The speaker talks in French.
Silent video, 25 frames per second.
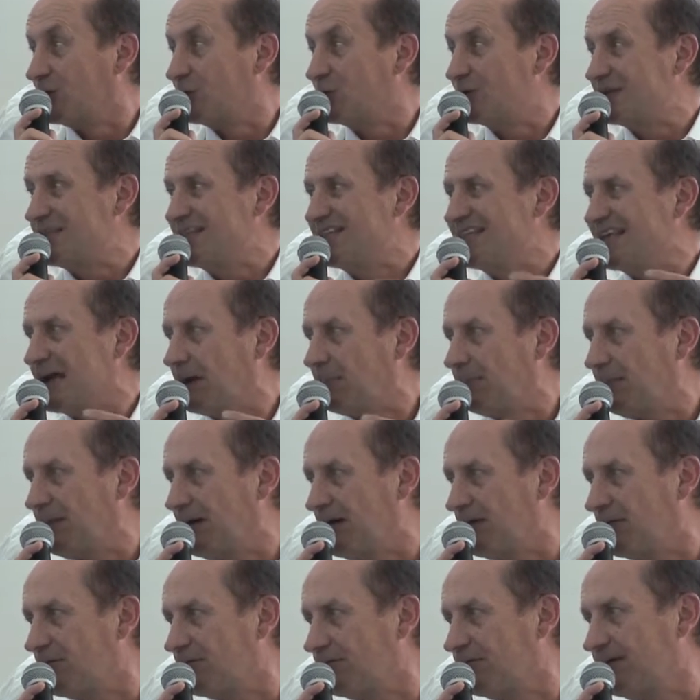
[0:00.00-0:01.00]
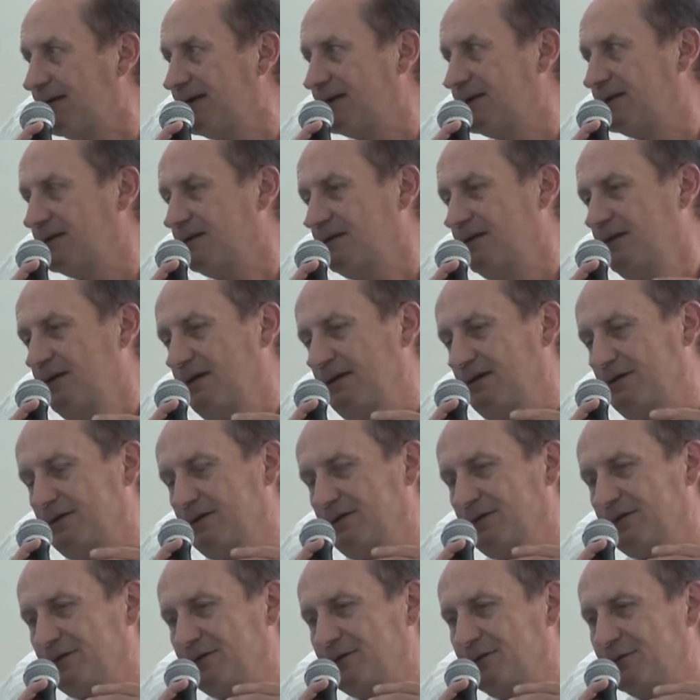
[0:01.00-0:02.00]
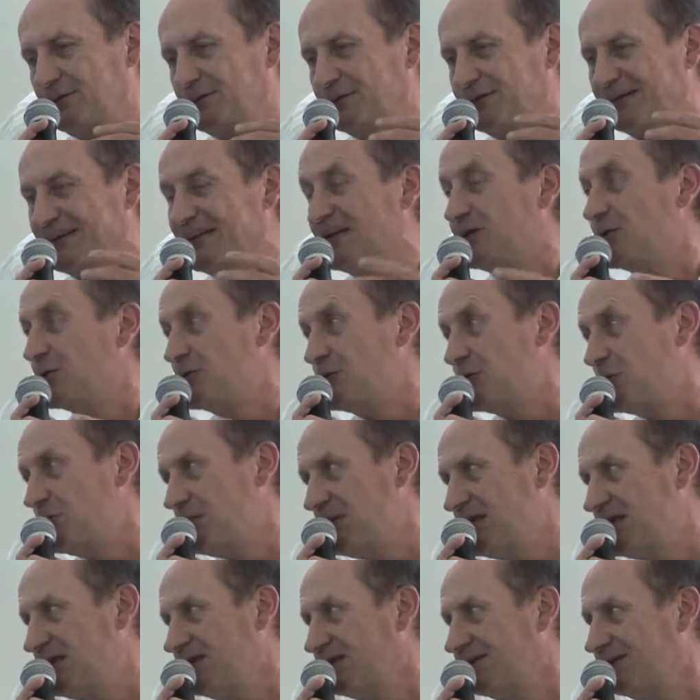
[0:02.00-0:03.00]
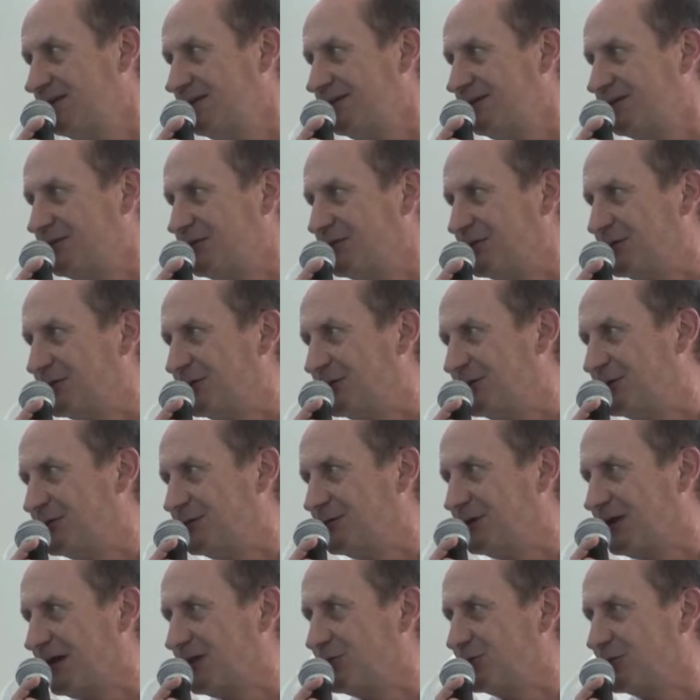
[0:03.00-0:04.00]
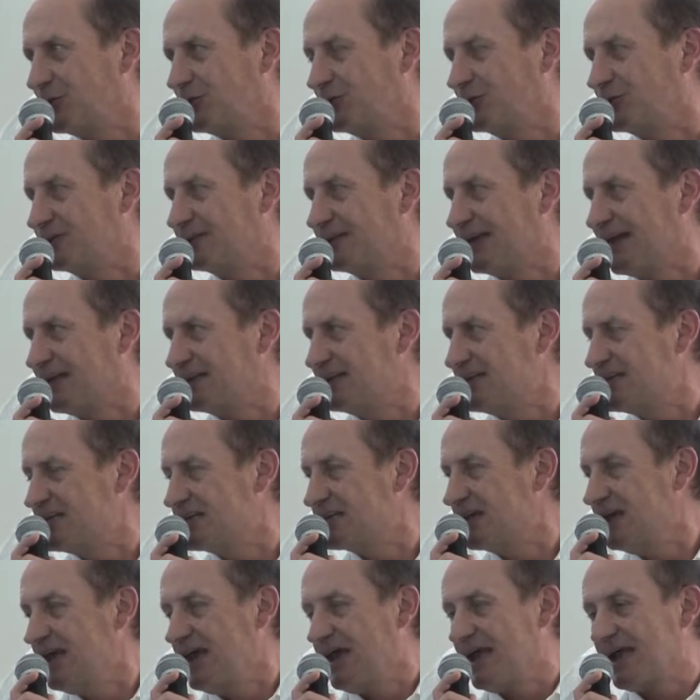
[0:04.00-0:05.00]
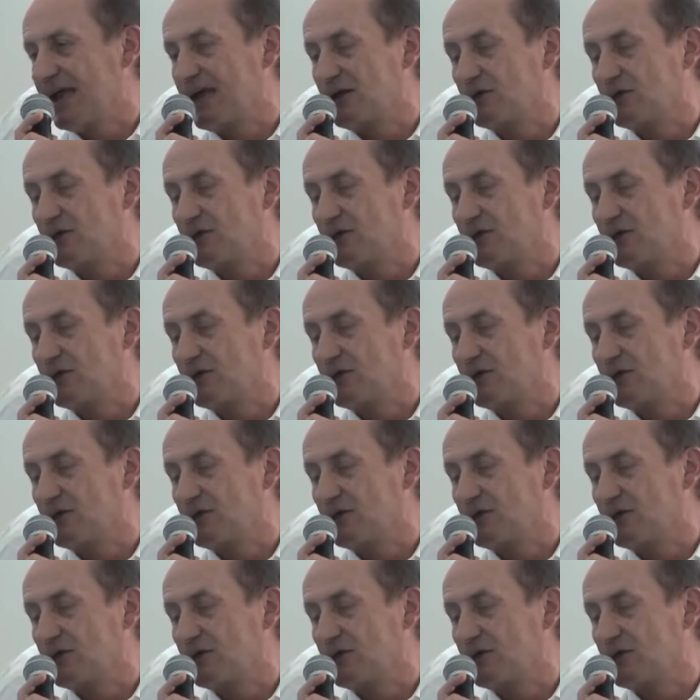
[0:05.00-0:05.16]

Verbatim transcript: Donc il n'y a pas en fait d'économie de, la course océanique.